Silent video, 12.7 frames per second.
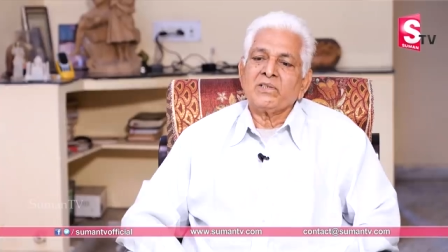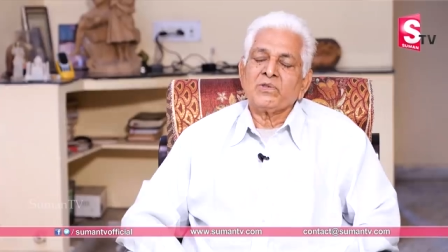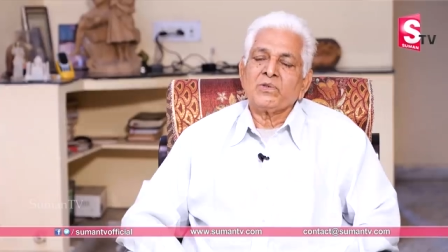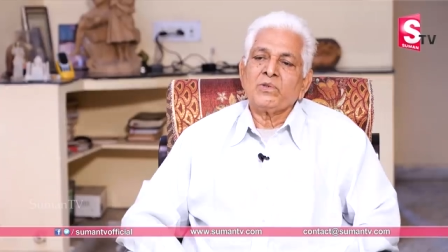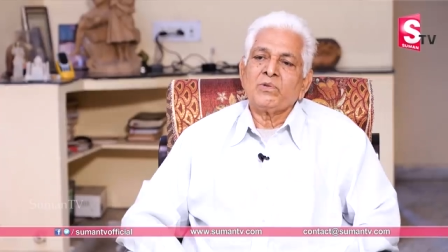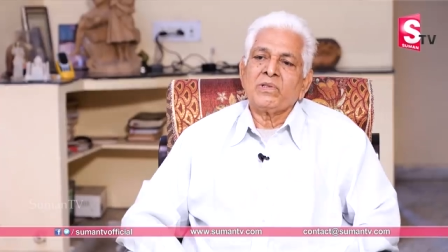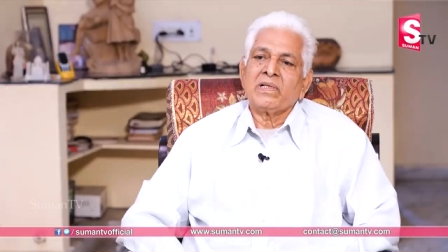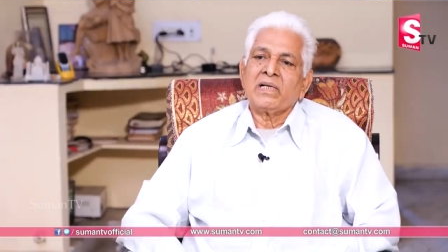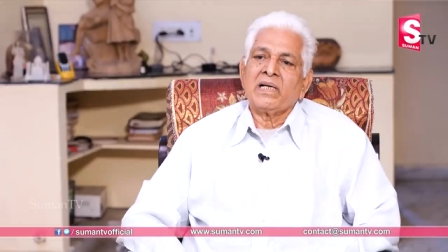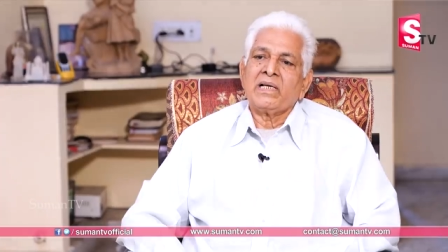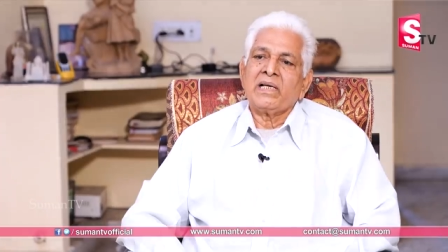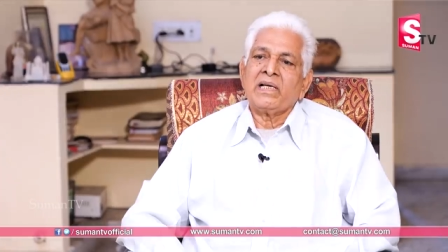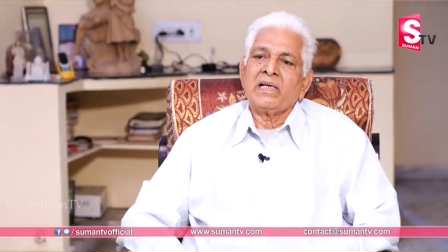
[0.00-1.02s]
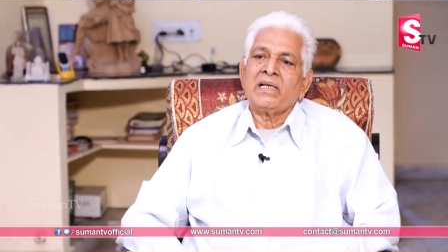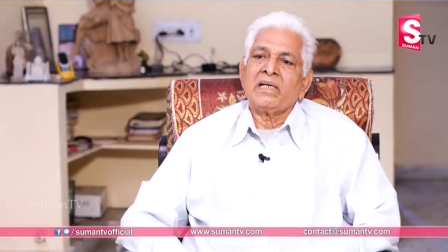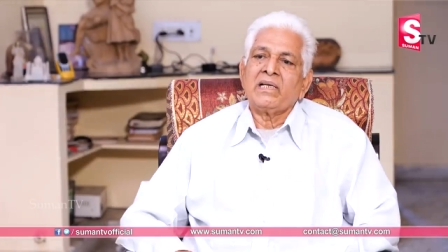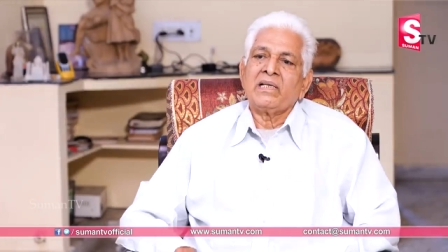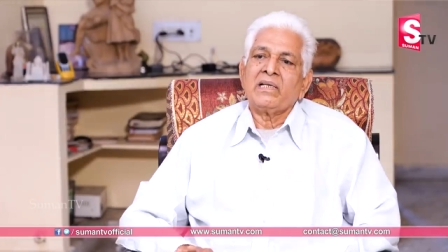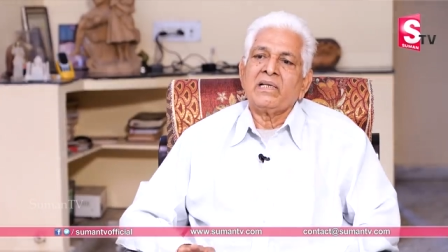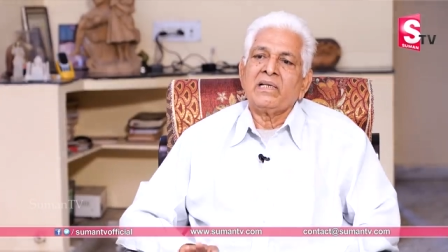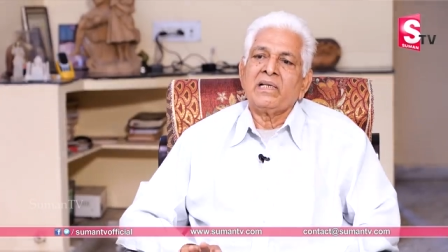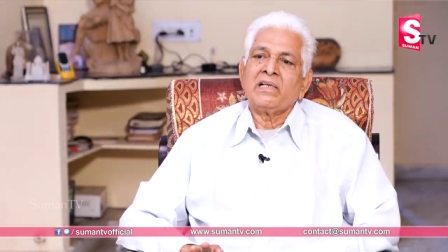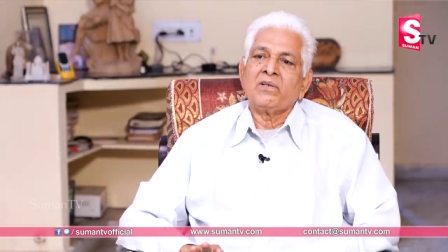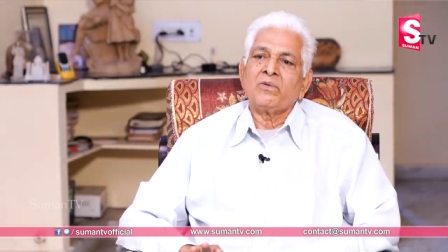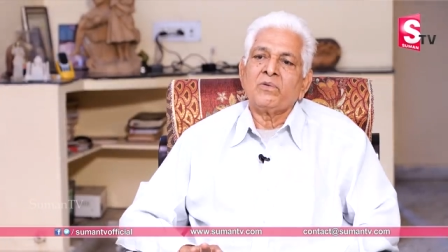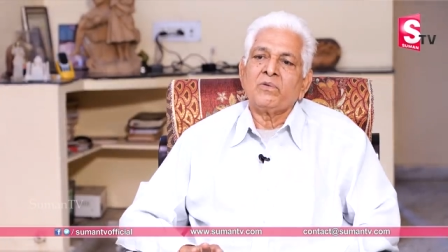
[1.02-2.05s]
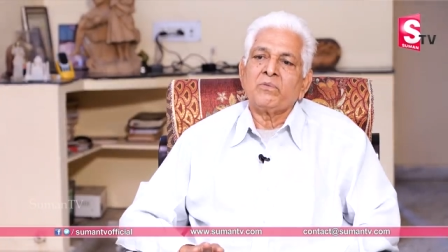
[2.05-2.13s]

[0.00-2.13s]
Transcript: చేస్తూ ఉండంగానే నేను